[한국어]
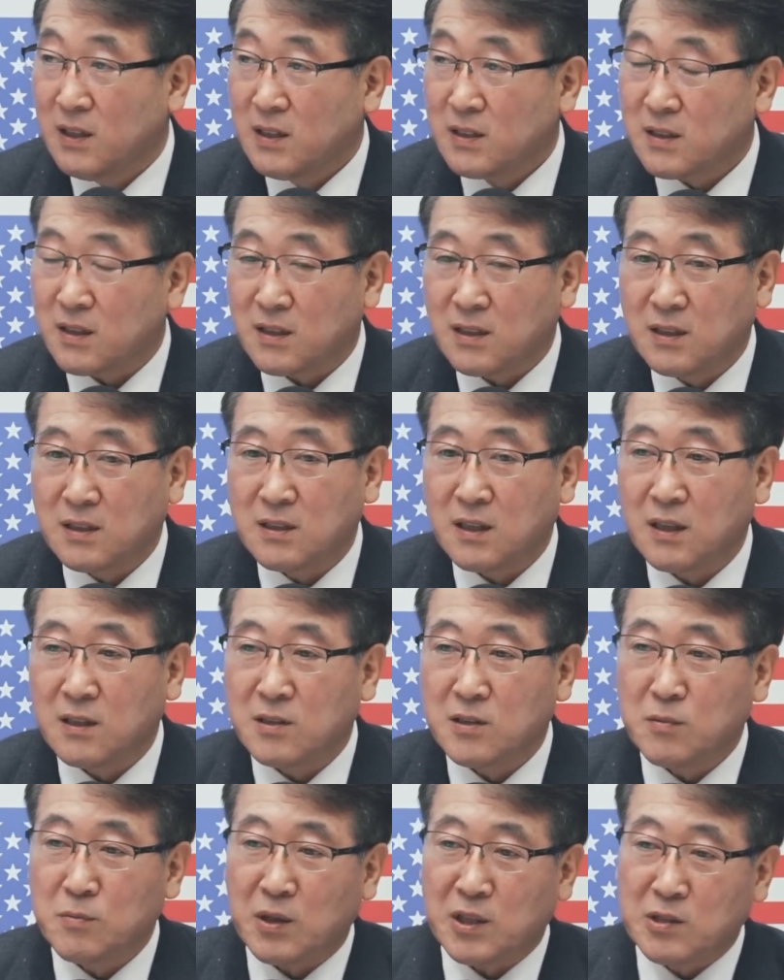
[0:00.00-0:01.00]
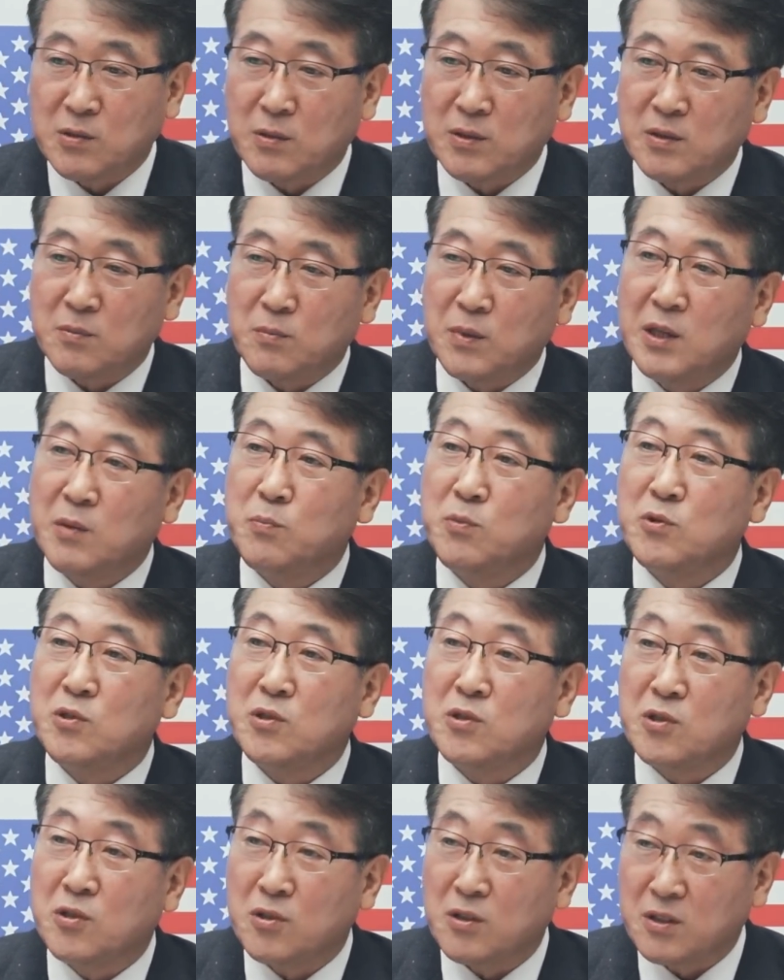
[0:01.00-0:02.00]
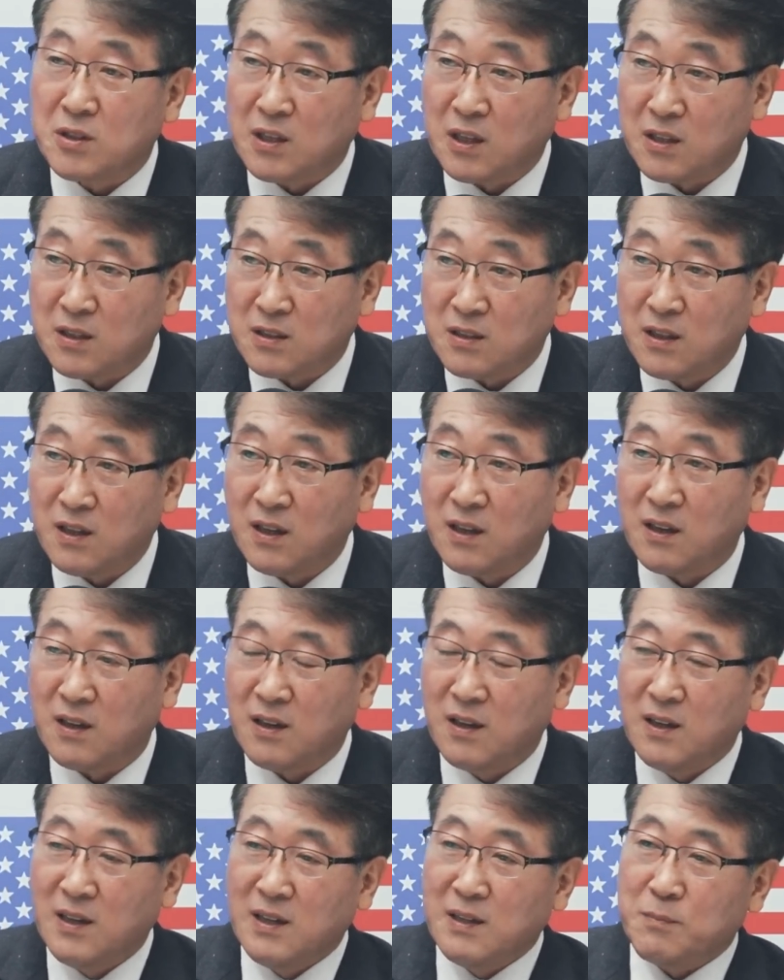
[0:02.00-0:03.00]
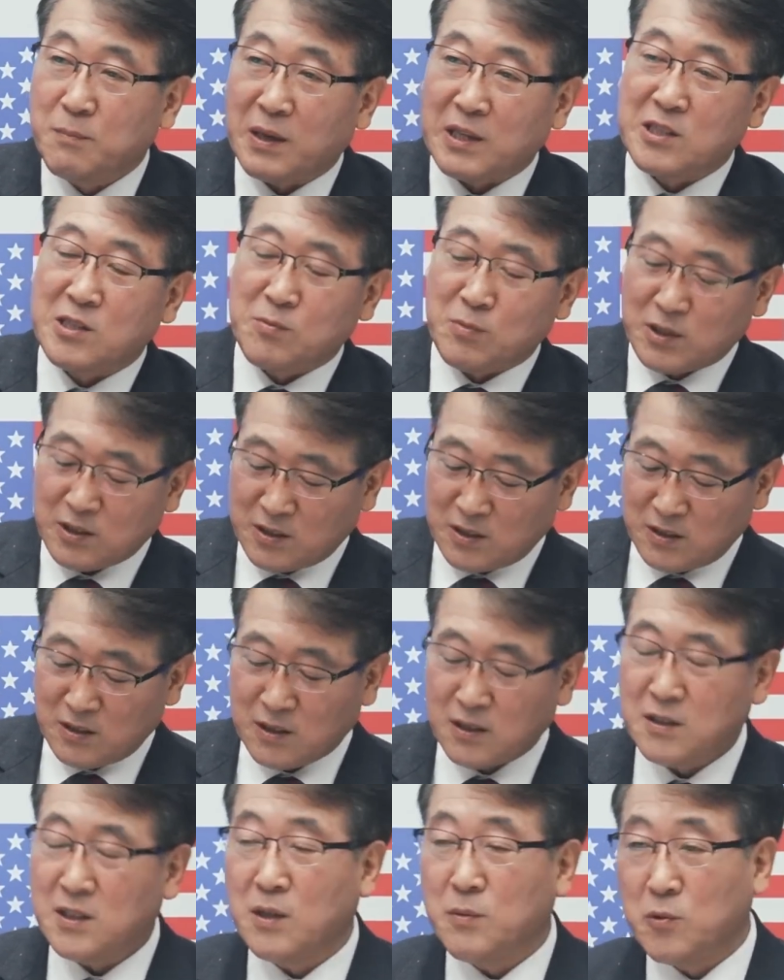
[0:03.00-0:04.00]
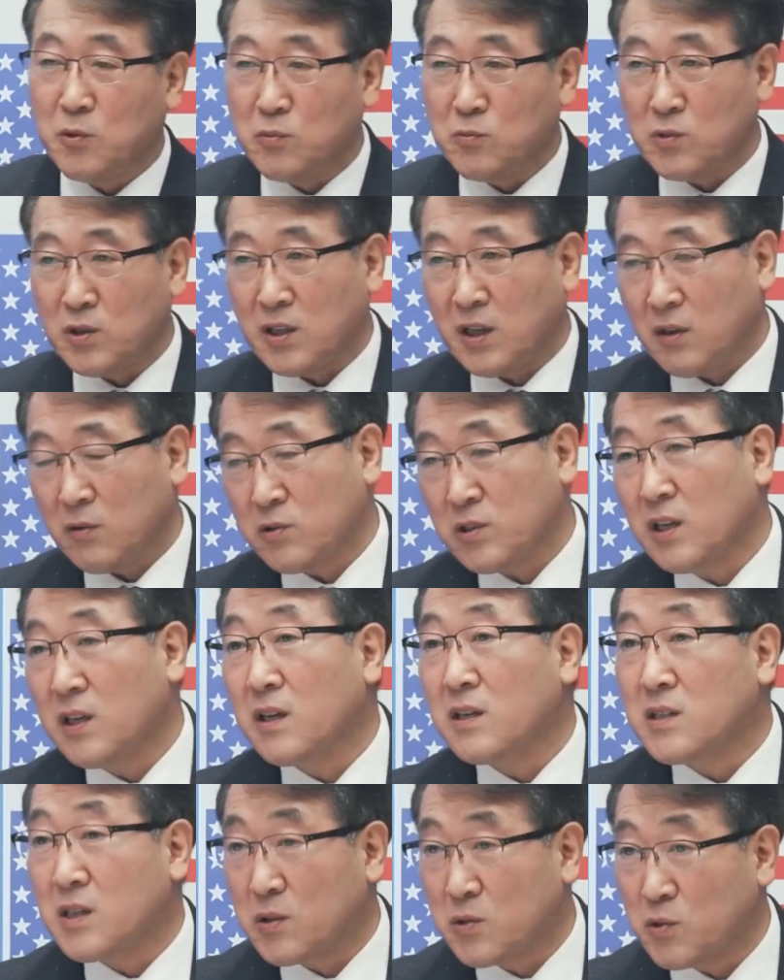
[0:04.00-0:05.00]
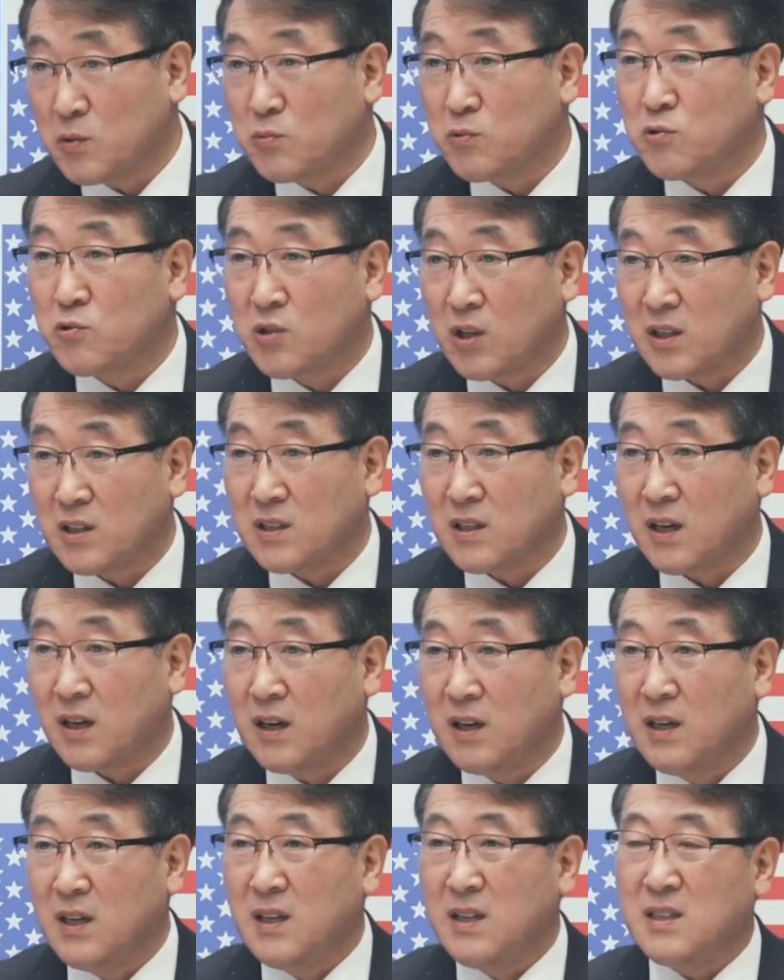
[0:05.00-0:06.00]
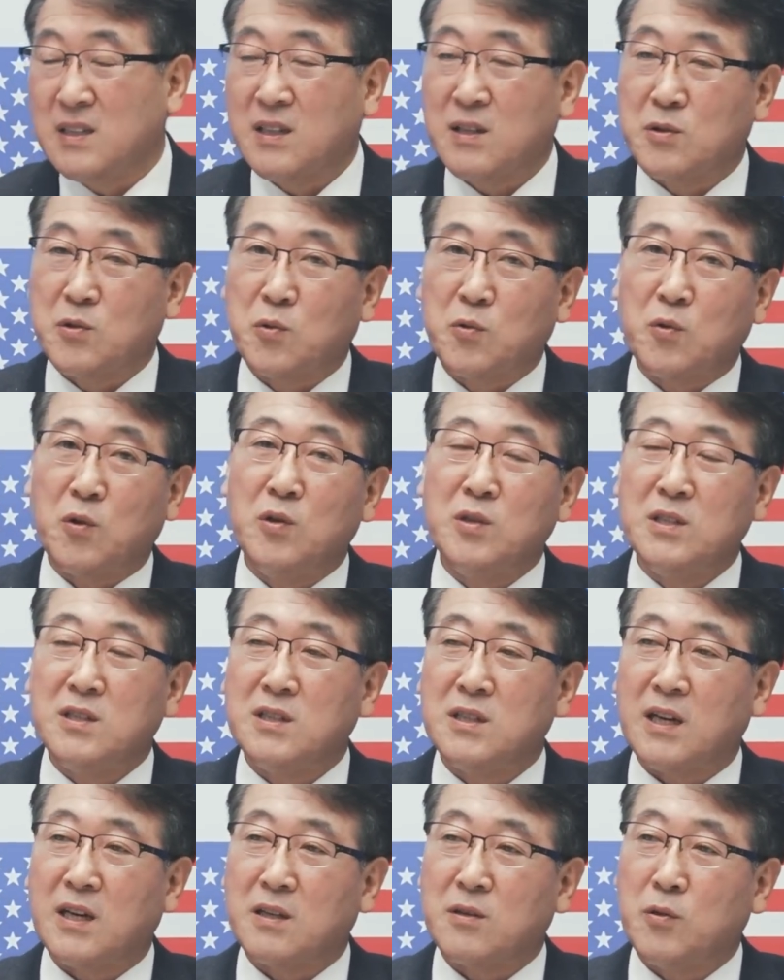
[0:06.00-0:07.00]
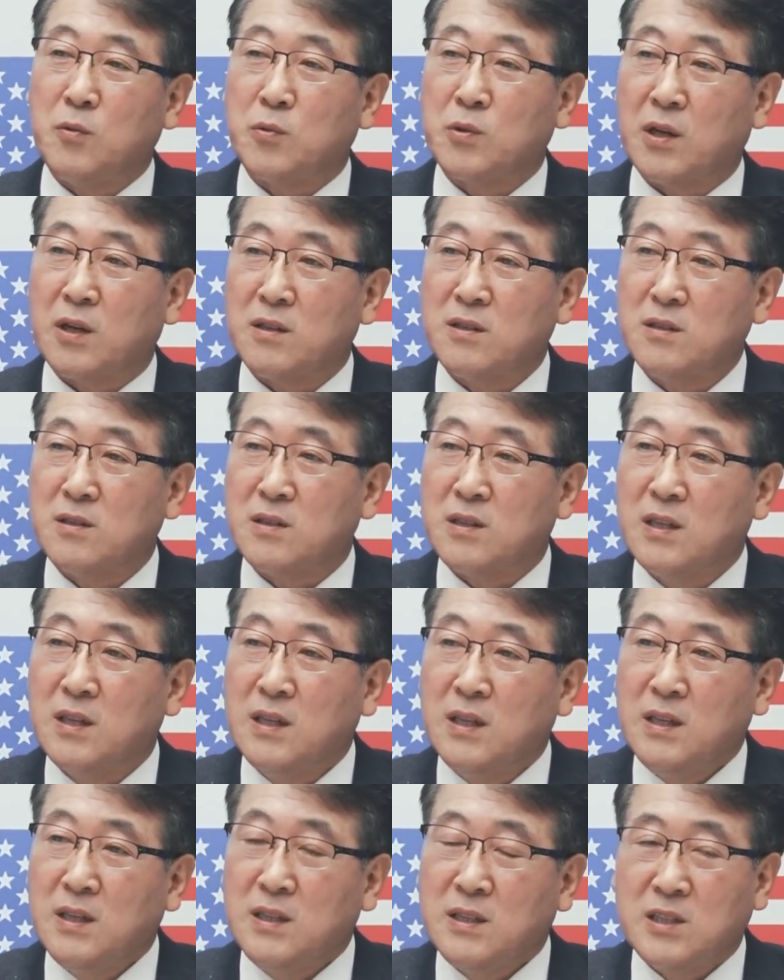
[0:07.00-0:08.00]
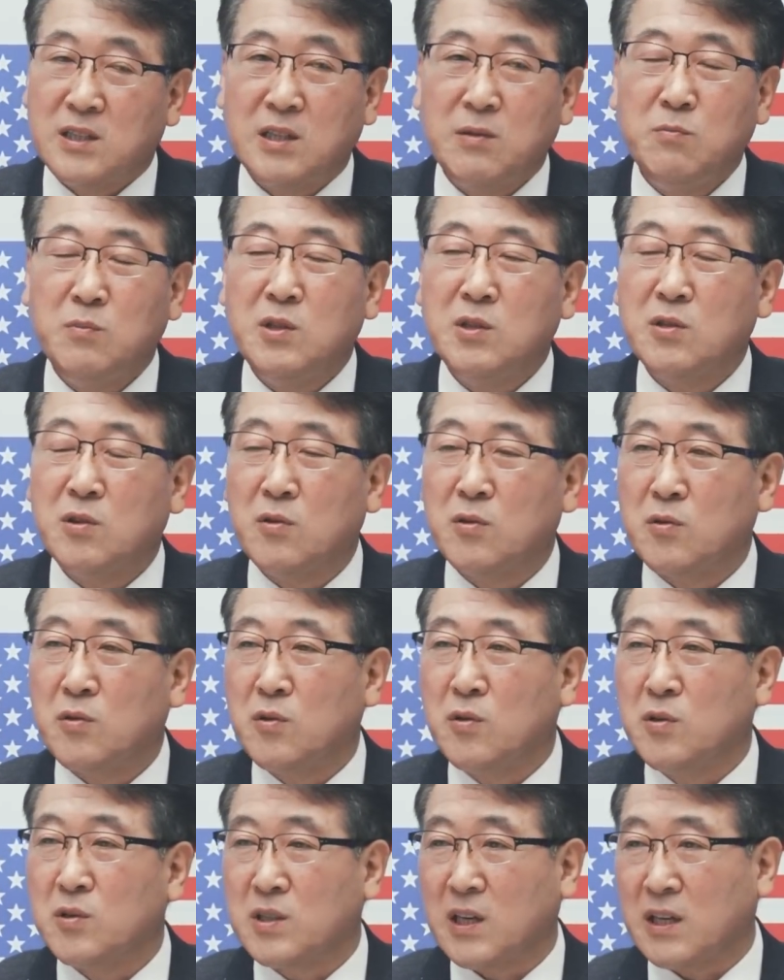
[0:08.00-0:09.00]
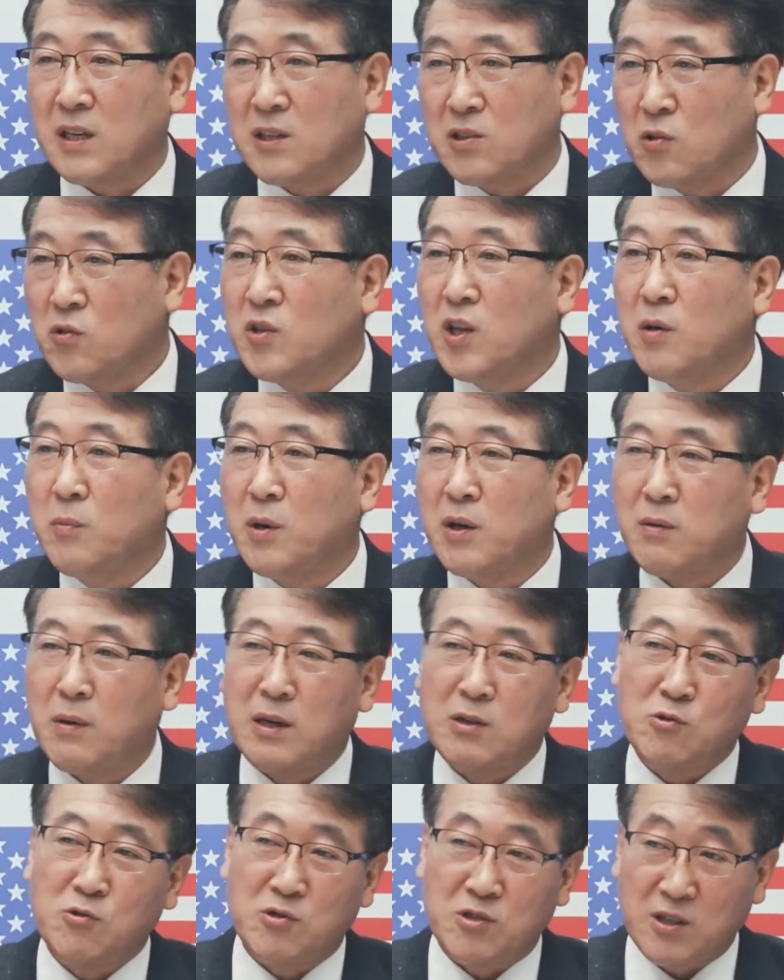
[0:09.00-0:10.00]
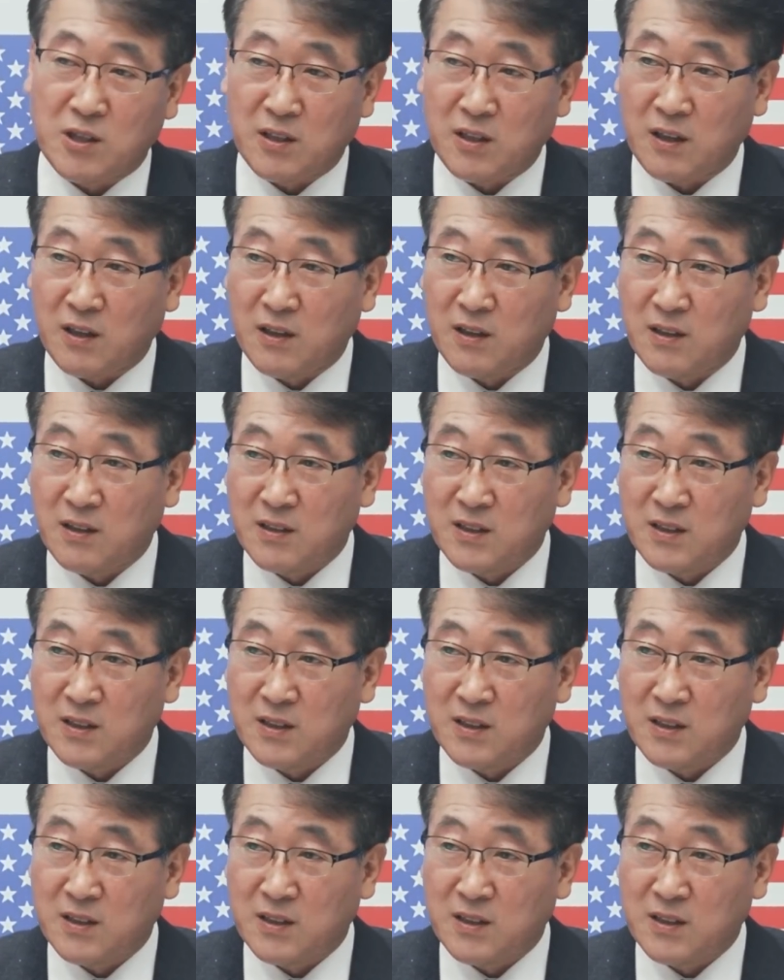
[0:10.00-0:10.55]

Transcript: 그러니까 기사에서 지금 말씀하신 매입 비중이 늘어났다는 게 말씀하신 특례보금제라고 생애 최초 무주택자 이게 조건이라는 것보다는 음. 심리적으로 자기가 선택만을 할 수 있잖아요.